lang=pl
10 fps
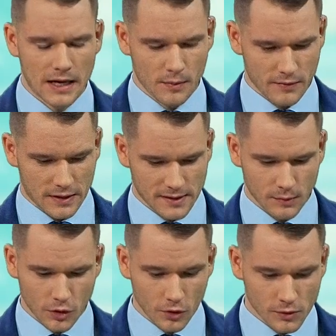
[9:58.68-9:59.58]
a my
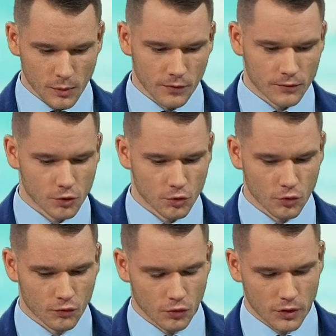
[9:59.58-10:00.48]
wracamy do rozmowy w
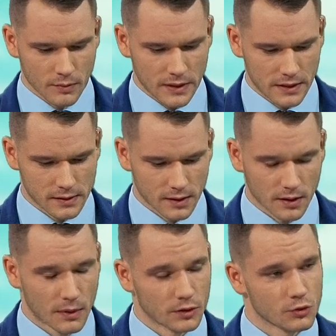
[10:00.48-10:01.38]
studiu, w którym jest
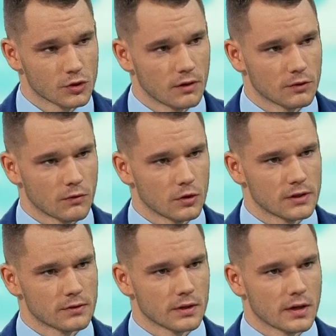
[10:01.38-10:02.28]
Adam Andruszkiewicz, Wolni
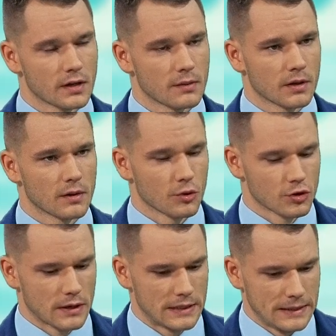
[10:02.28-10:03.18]
Solidarni. Panie
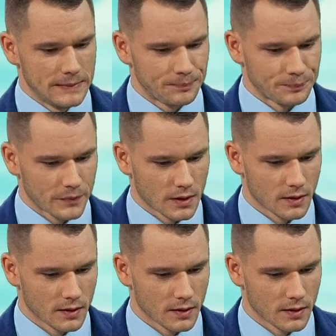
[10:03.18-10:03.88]
pośle, mm,